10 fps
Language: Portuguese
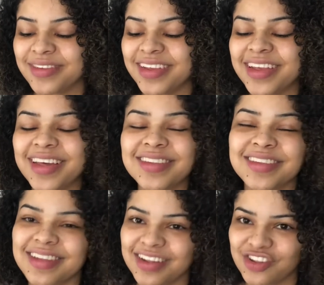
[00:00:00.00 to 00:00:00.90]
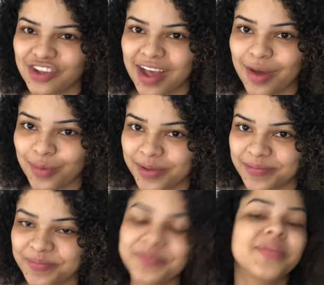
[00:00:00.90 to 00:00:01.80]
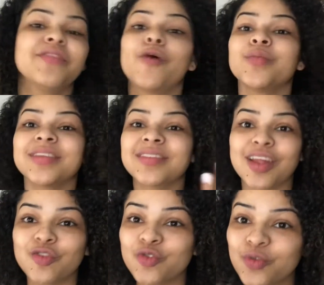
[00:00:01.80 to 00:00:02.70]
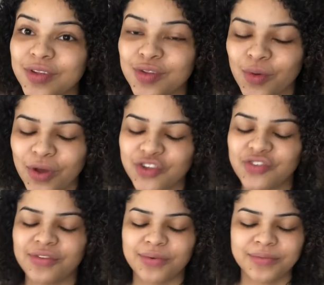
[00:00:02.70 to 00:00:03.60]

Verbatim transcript: e resistente à água. Vamos testar tudo isso hoje, viu?